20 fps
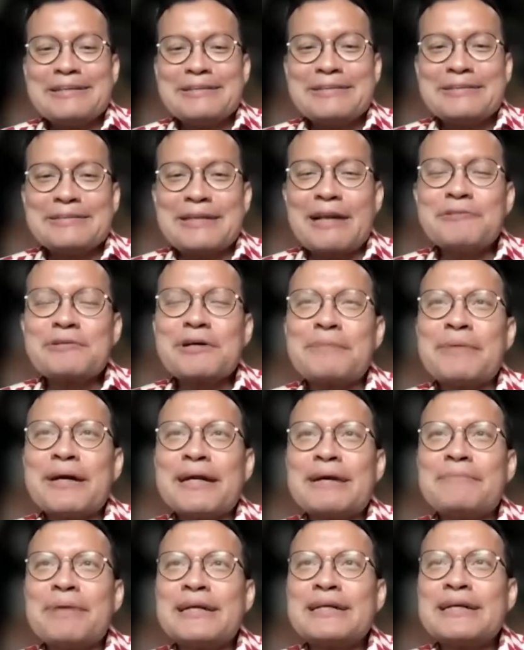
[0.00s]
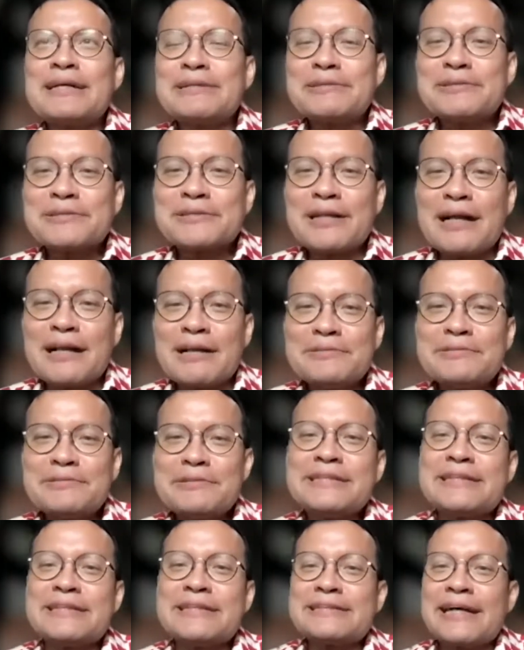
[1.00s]
Selalu kemana-mana itu selalu
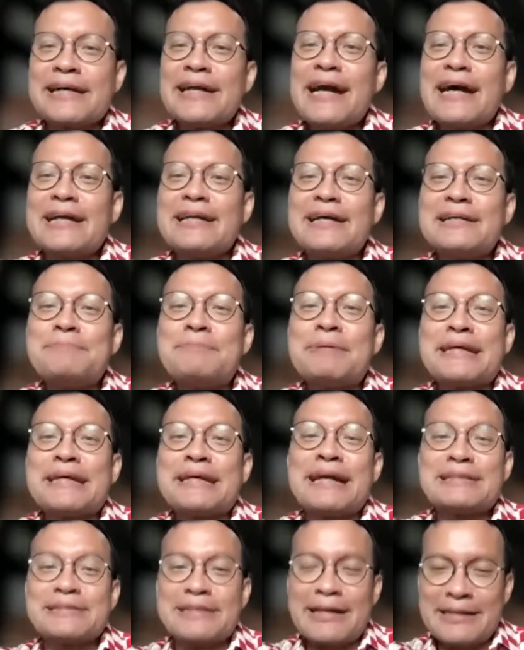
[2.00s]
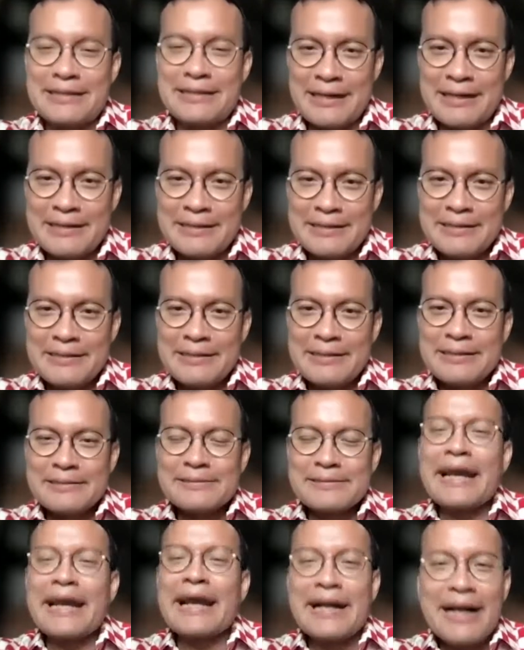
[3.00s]
istri saya yang ada di pikiran saya.
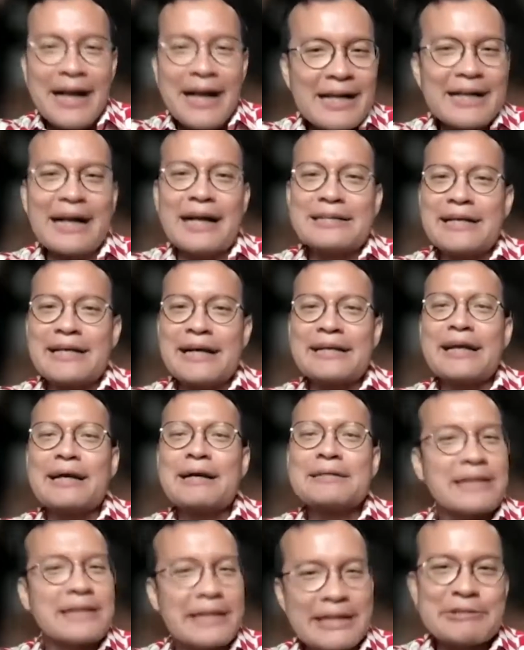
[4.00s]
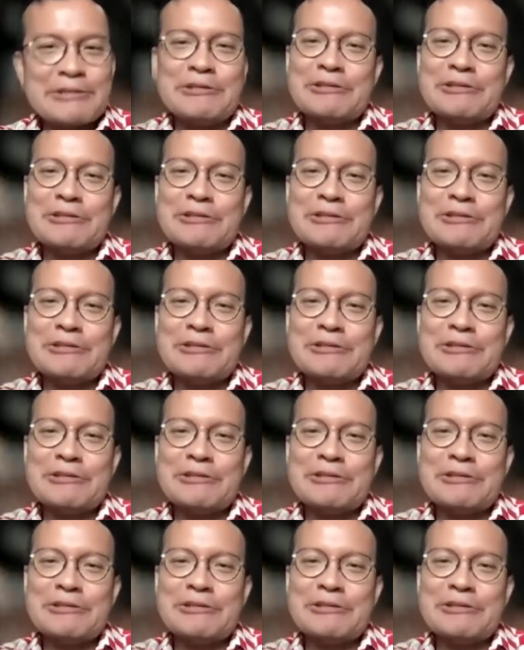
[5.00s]
Tega nggak saya selingkuh?